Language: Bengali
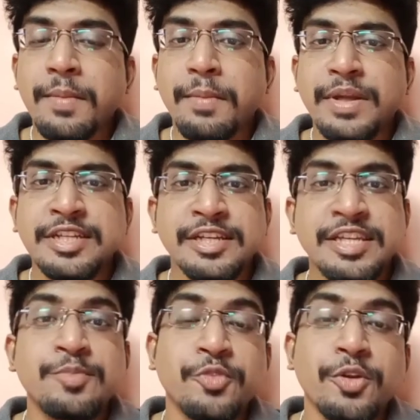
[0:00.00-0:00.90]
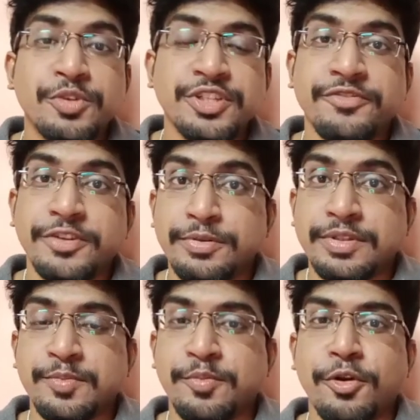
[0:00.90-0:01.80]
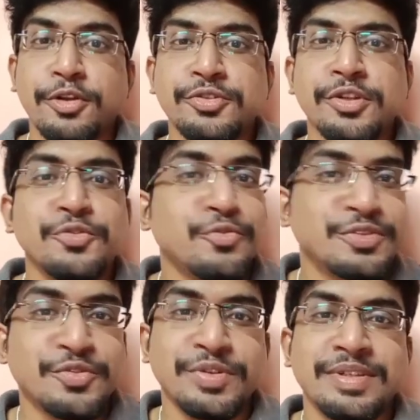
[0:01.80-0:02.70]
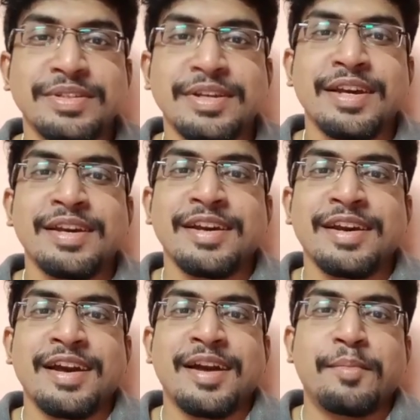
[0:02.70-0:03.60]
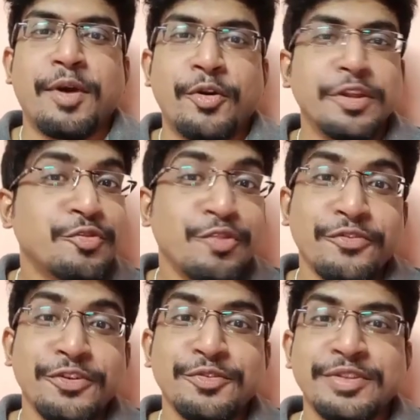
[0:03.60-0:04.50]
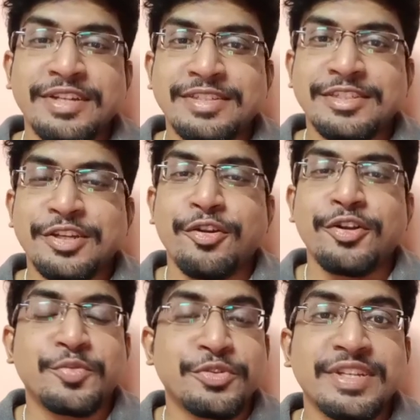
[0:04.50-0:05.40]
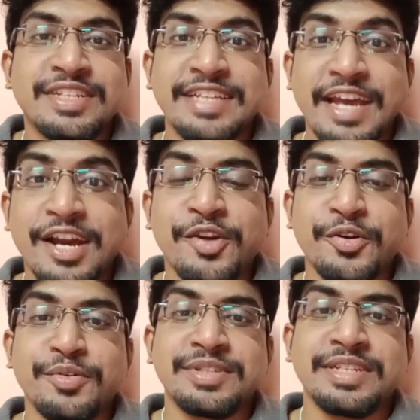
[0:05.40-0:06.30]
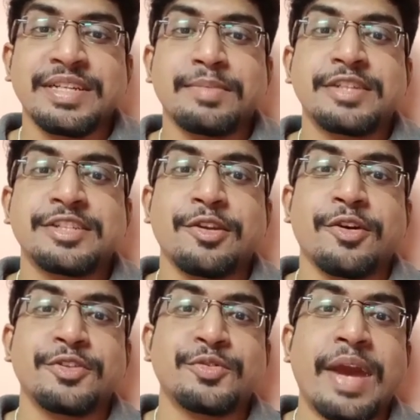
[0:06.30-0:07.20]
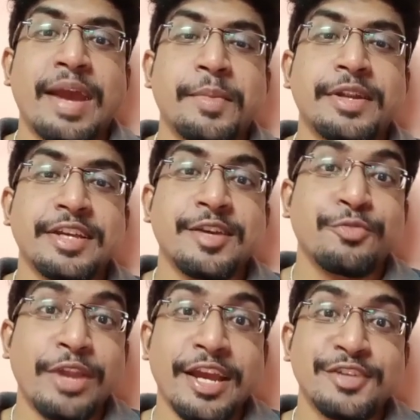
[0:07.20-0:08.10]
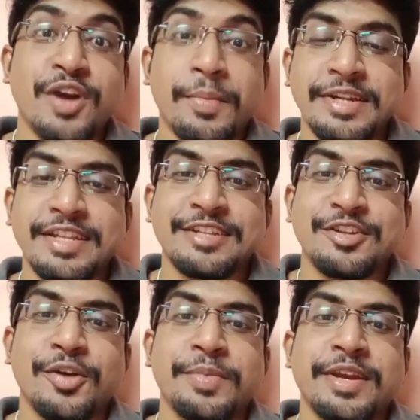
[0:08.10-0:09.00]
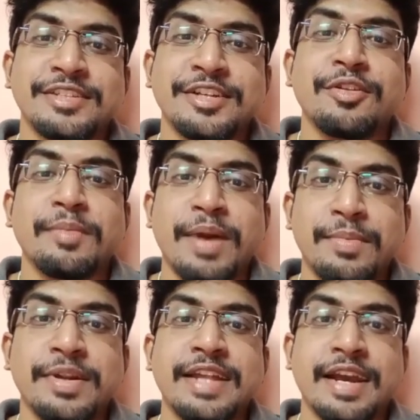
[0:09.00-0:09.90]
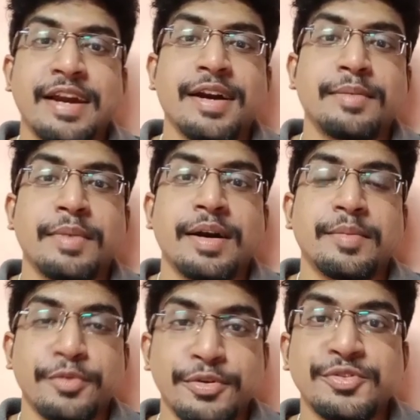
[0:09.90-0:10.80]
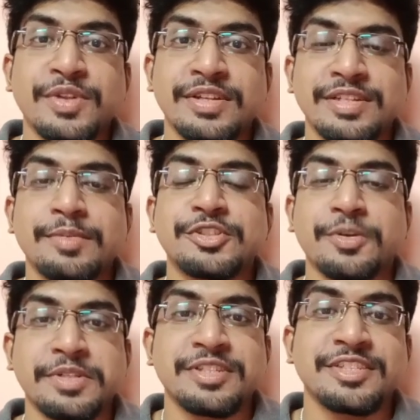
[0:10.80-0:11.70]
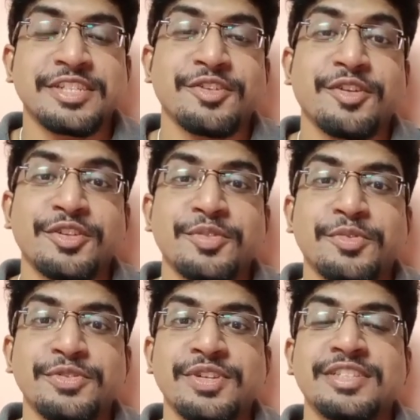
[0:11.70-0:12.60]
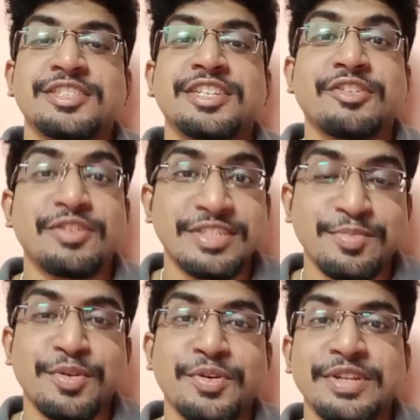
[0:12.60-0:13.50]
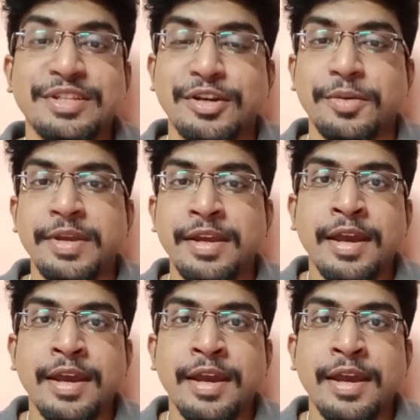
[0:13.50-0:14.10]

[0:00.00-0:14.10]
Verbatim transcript: বাট কি বলবো সেই ভিডিওতে পড়াশোনা তো রোজ করি বা অনেকগুলো ভিডিও দিয়েছি সেগুলো হয়তো প্রত্যেকটা দেখা হয়ে ওঠেনি বা সেগুলো হয়তো একবার দেখে ভুলে গেছো আবার দেখতে হবে সেগুলোকে বারবার দেখা বা প্রয়োজন আছে বা সবার সাথে শেয়ার করা তো প্রয়োজন আছে সেই কনসেপ্টগুলোকে নিতে হবে